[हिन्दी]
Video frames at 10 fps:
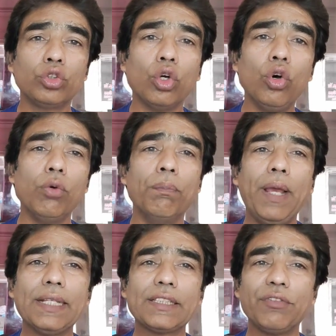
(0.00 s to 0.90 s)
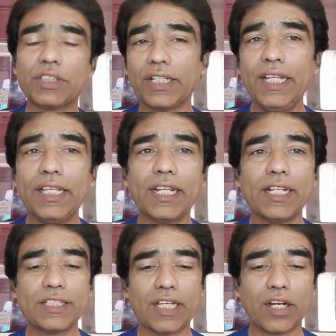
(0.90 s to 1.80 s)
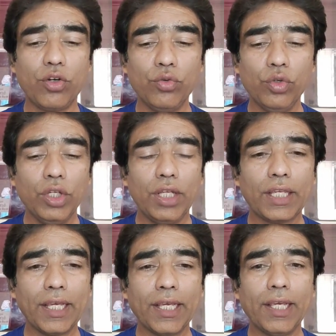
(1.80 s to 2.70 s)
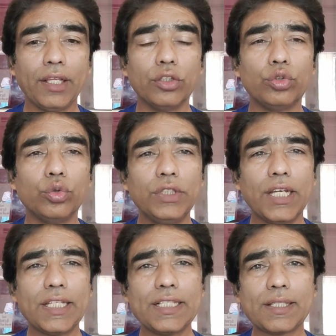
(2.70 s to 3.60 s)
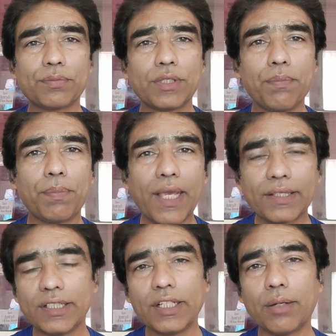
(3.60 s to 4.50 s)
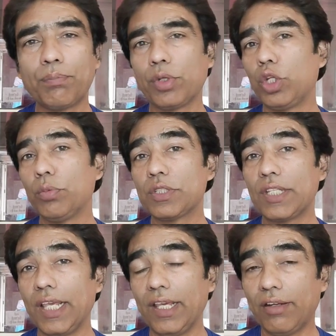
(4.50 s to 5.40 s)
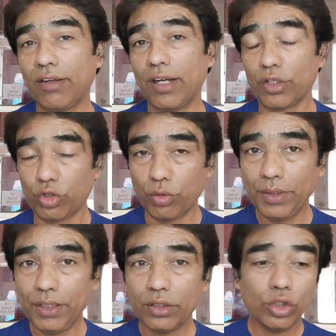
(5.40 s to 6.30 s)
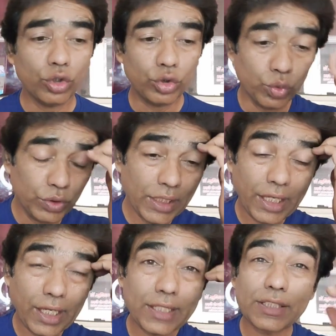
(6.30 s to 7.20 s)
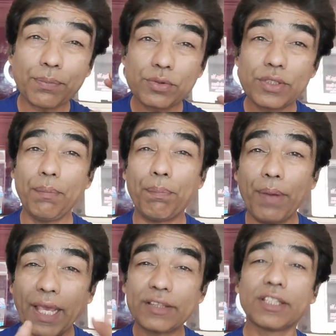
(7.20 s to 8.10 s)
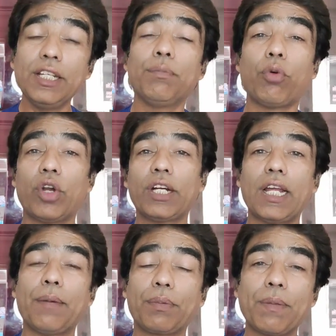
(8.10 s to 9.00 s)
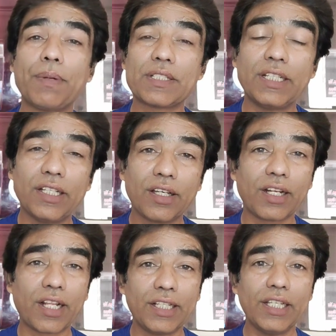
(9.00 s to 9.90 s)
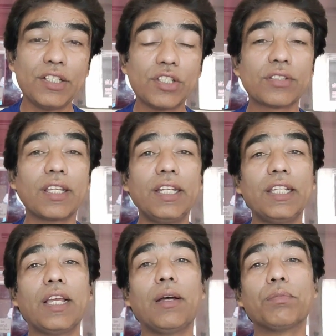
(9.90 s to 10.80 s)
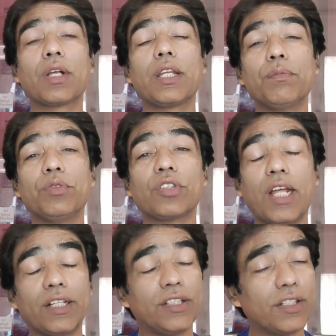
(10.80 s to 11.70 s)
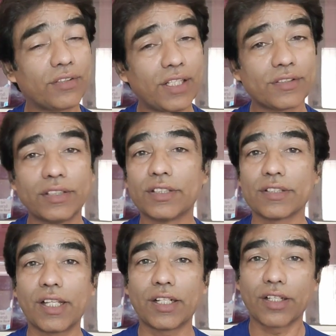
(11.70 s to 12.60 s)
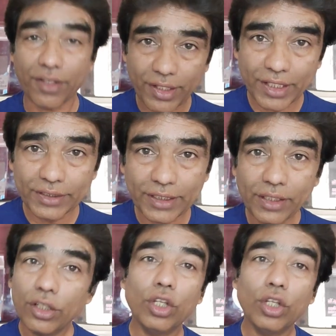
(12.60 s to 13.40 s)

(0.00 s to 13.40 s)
तो मैं सिर्फ इतना ही कहना चाह रहा हूं कि दुनिया की सबसे बेहतरीन कंपनियों में से एक अटोमी दुनिया का सबसे बेहतरीन प्रोडक्ट आपके पास लेकर आ रही है जिसके लिए हम करीब साल डेढ़ साल से इंतज़ार कर रहे थे